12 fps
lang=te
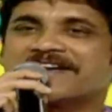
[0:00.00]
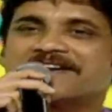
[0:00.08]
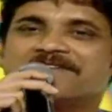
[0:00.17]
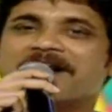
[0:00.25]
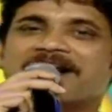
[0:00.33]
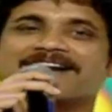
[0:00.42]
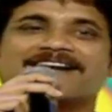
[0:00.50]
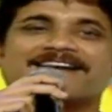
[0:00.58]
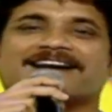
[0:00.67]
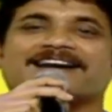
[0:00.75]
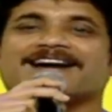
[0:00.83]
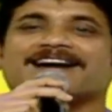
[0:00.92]
చూశాను
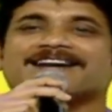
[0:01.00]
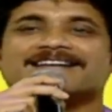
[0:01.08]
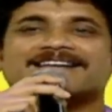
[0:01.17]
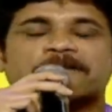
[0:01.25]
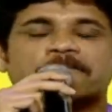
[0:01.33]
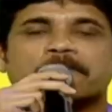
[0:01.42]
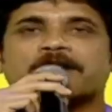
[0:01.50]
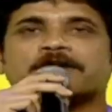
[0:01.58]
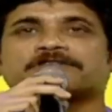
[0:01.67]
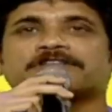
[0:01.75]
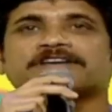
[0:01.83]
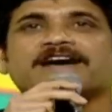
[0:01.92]
అక్కడక్కడ
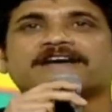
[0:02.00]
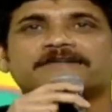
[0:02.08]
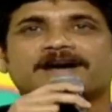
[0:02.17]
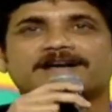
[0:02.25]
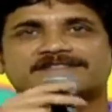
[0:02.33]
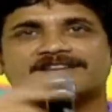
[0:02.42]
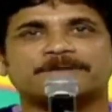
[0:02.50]
మారుతి గారు ఆ